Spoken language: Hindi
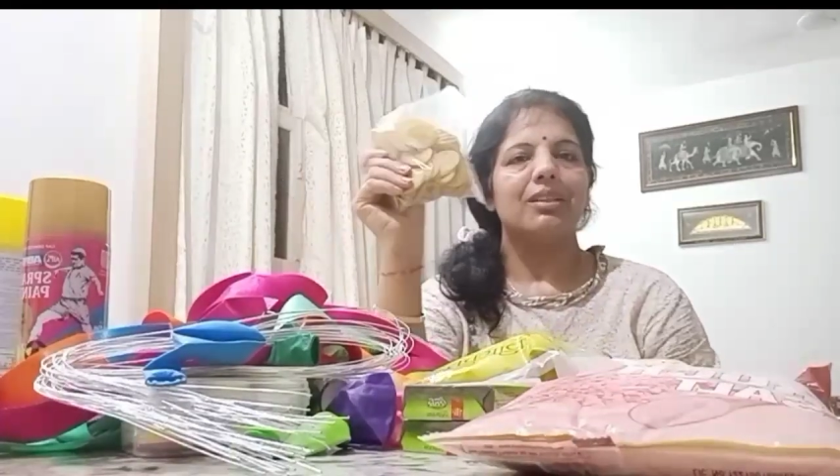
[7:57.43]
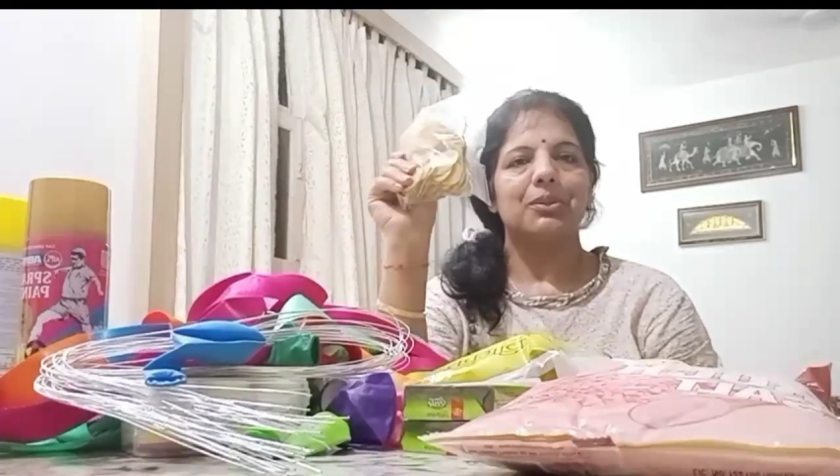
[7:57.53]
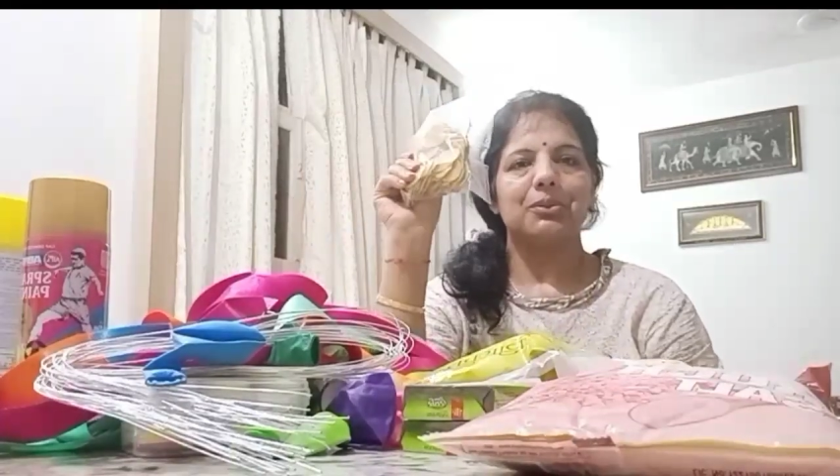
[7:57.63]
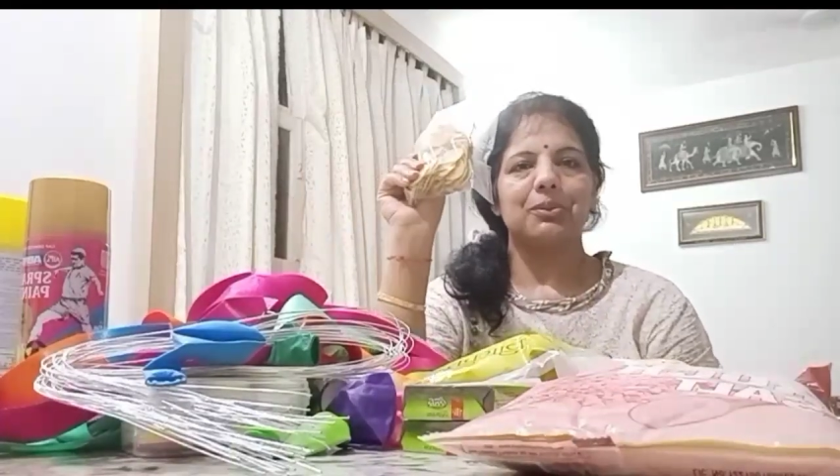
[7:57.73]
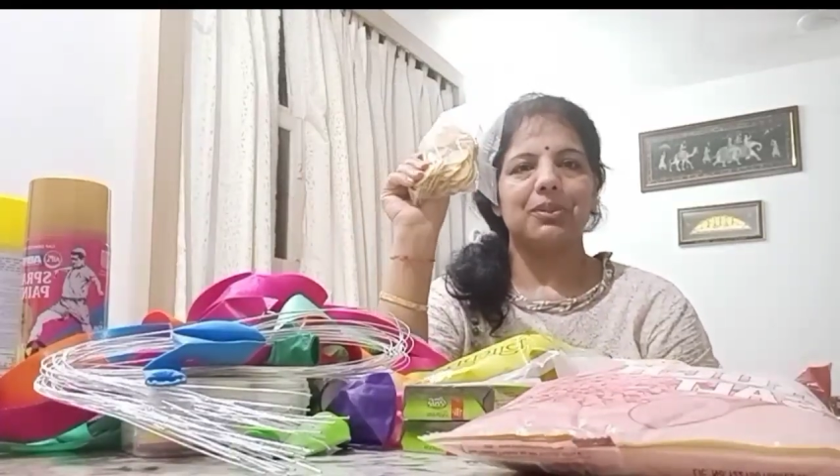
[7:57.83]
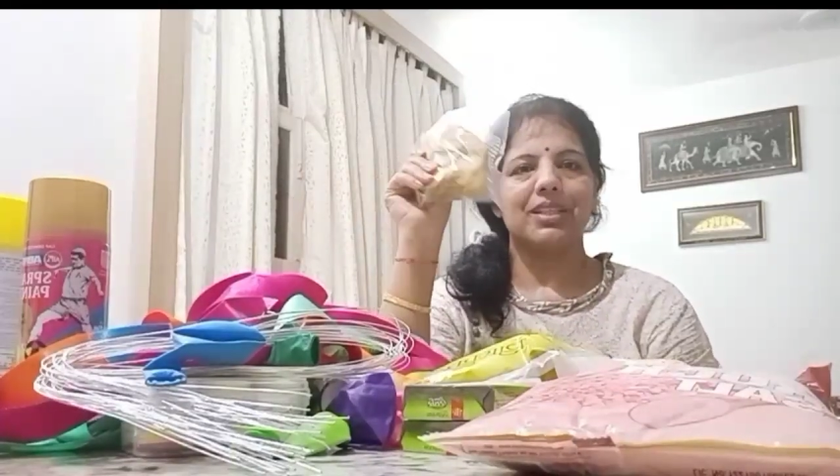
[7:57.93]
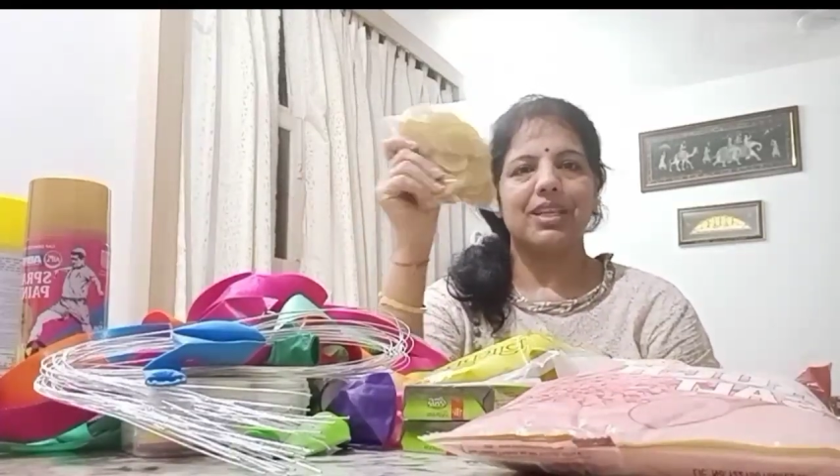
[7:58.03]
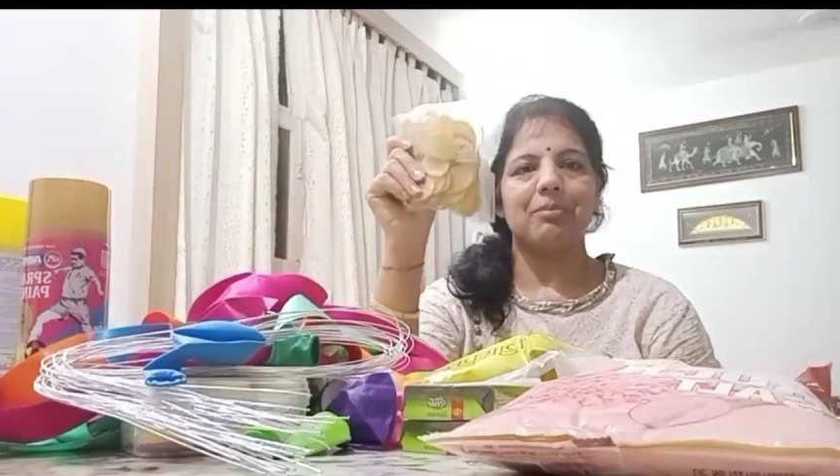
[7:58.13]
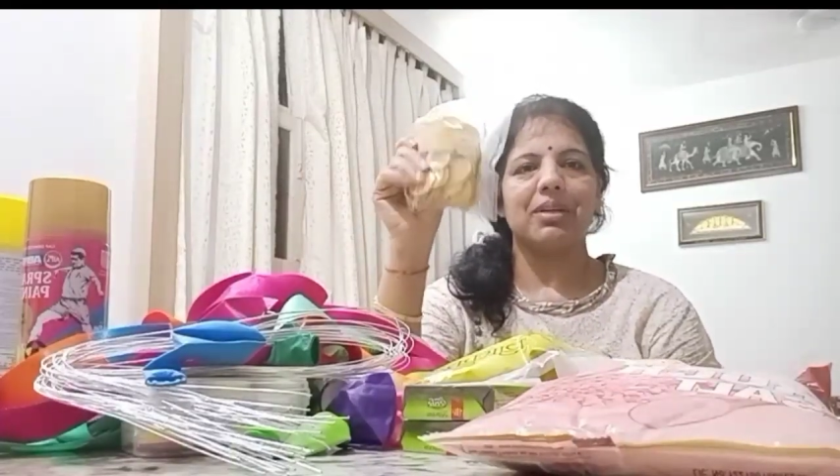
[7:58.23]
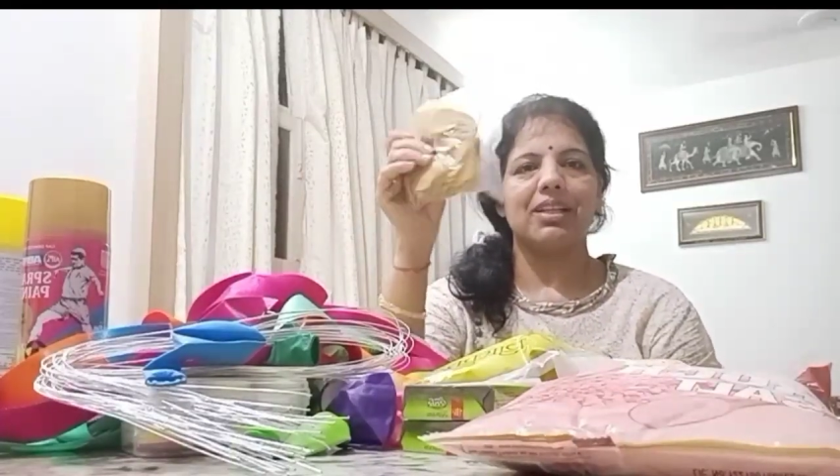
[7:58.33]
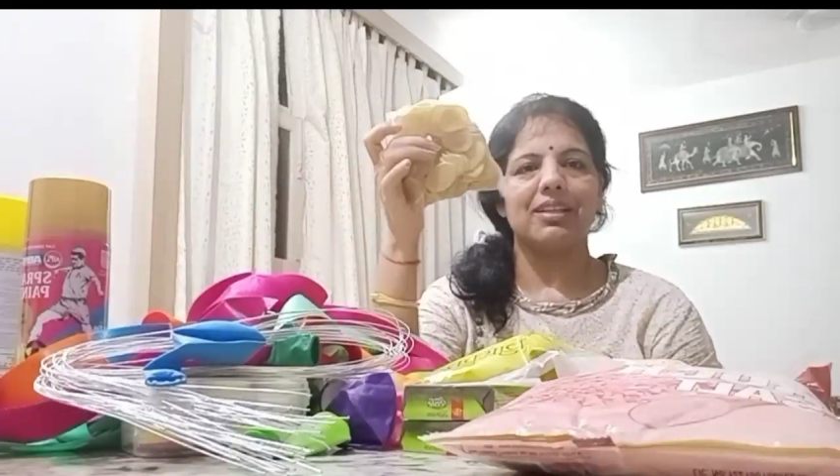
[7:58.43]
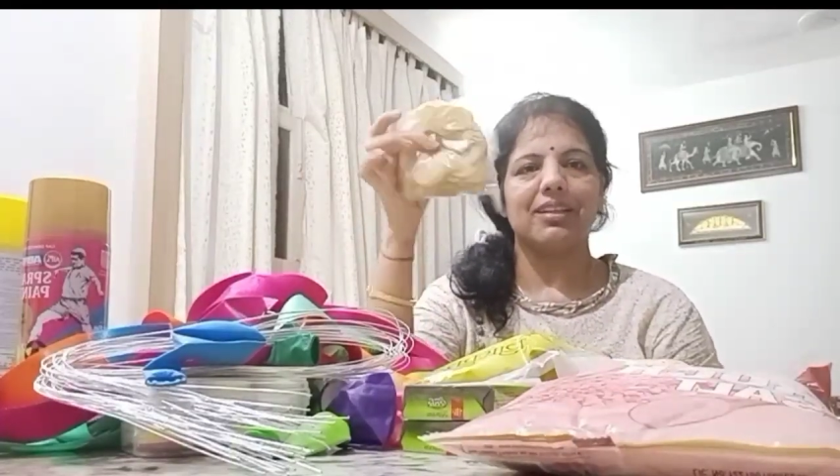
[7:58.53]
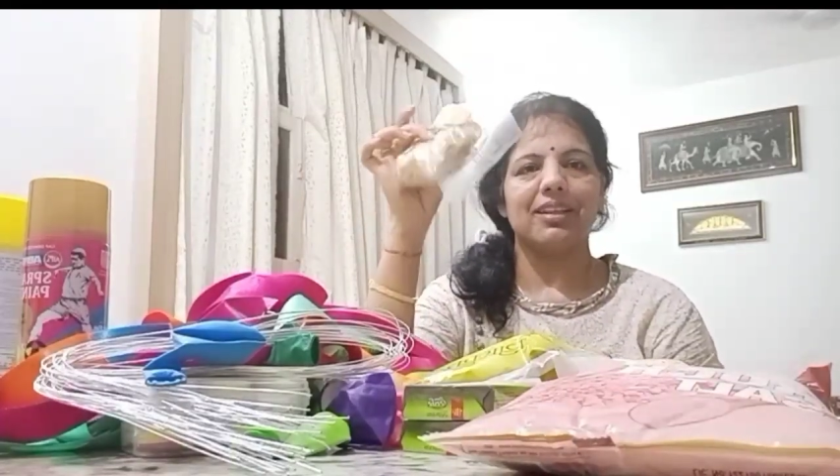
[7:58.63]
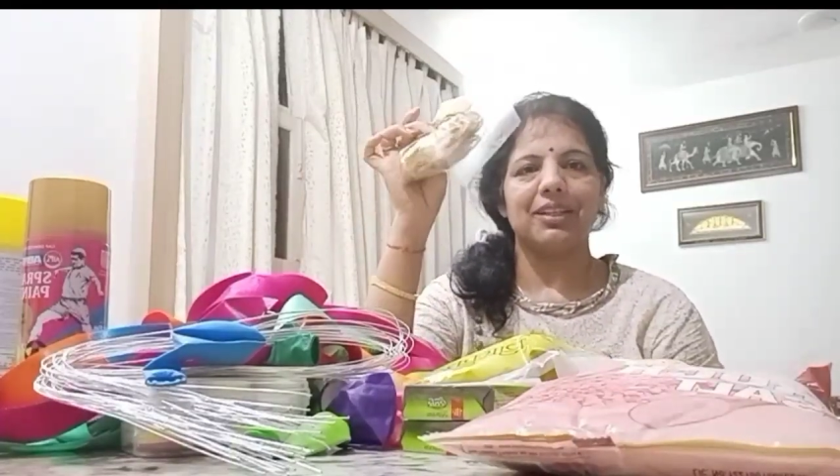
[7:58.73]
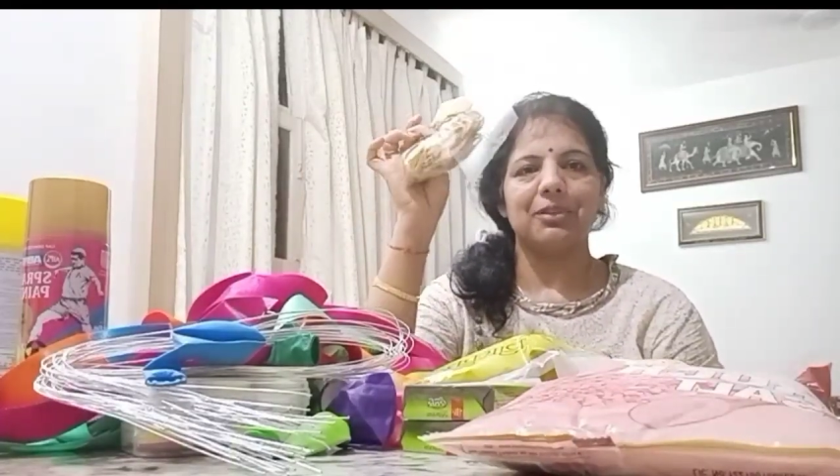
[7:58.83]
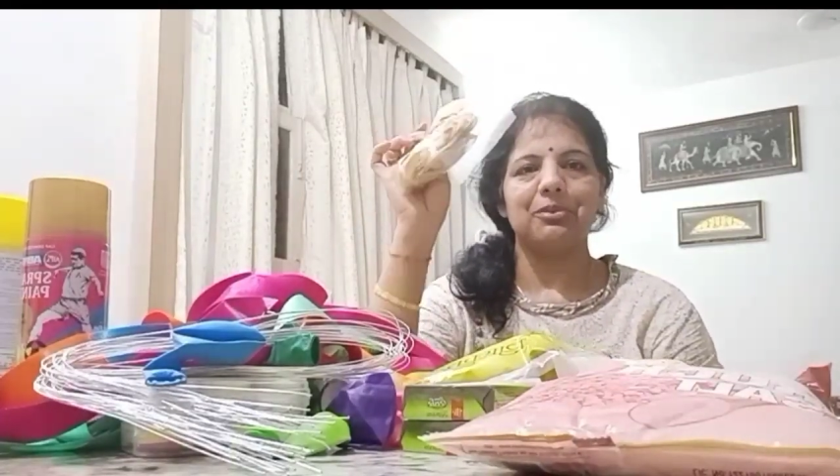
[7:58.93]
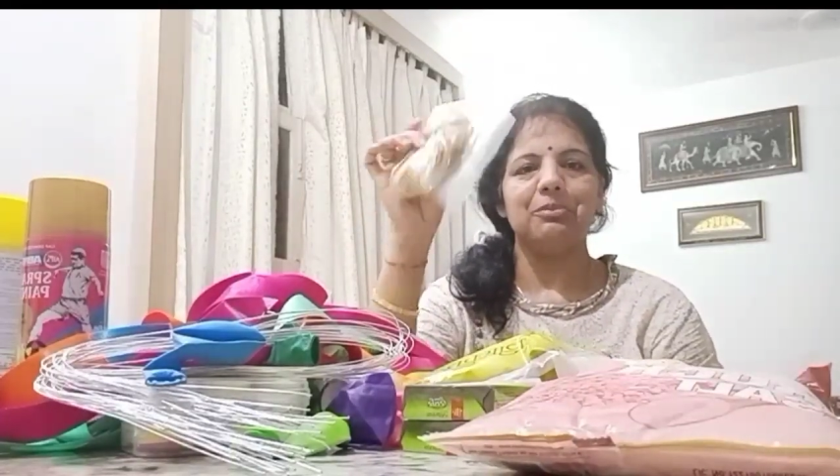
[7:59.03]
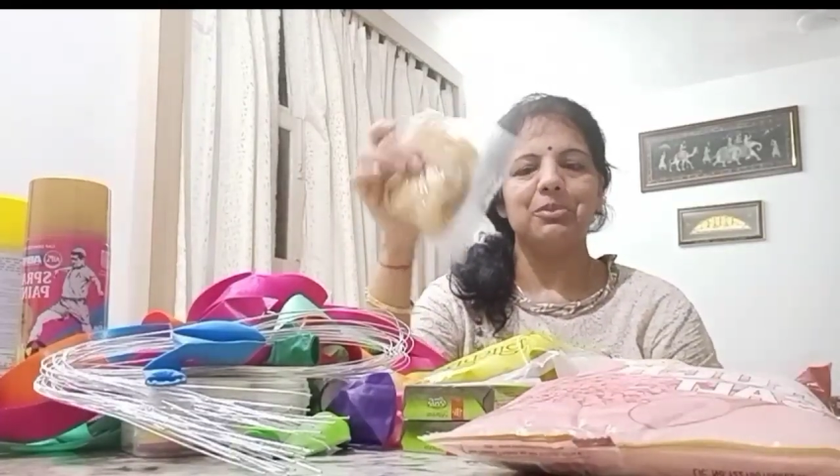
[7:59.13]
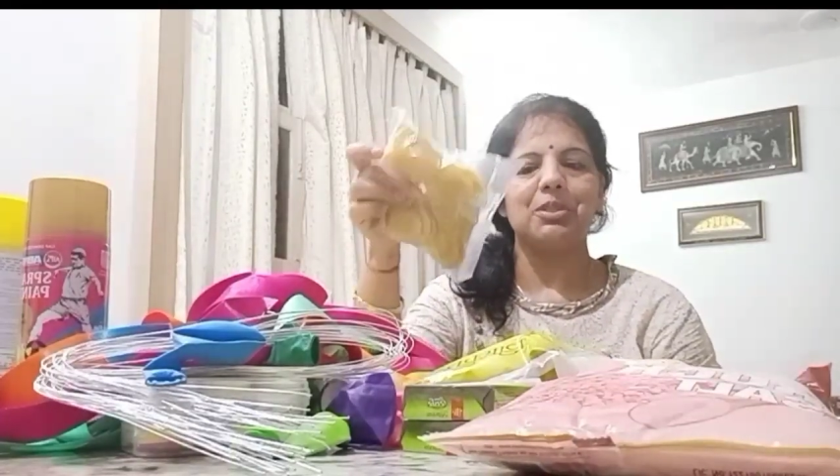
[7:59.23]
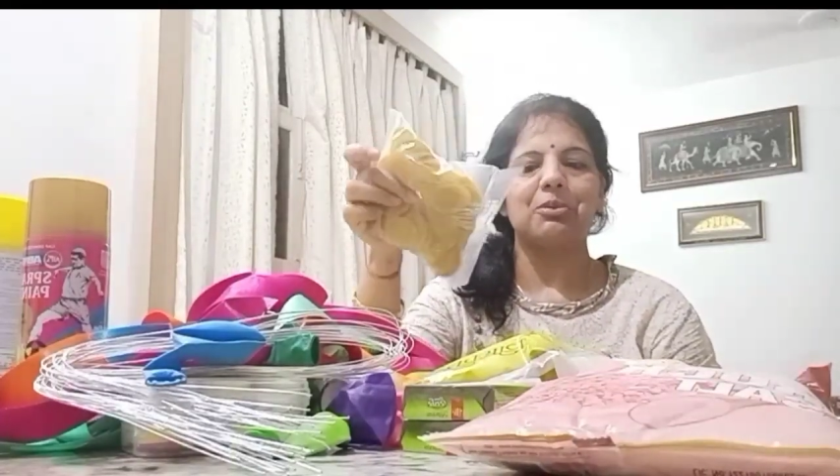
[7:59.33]
तो ये मैं लेके आई हूँ
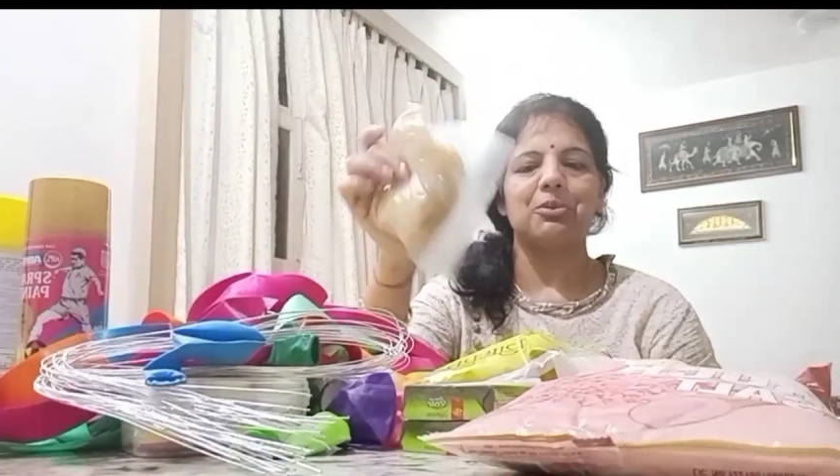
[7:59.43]
मुझे खूब